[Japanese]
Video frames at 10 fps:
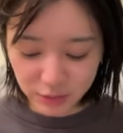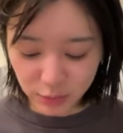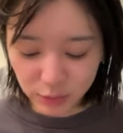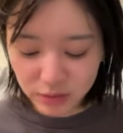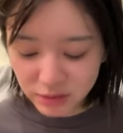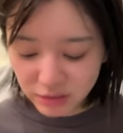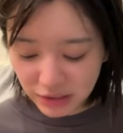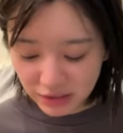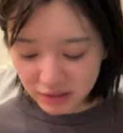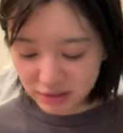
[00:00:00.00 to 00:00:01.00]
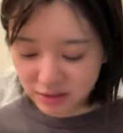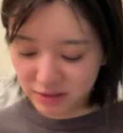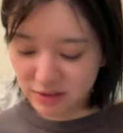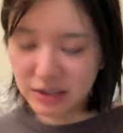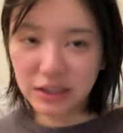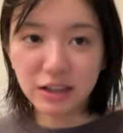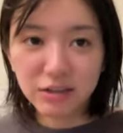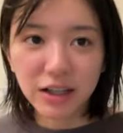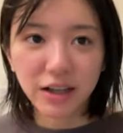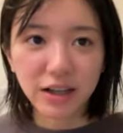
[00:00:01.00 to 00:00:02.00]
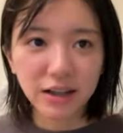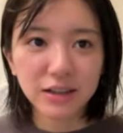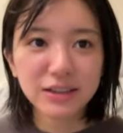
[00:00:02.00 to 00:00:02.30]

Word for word: どうするあれ、いる誰か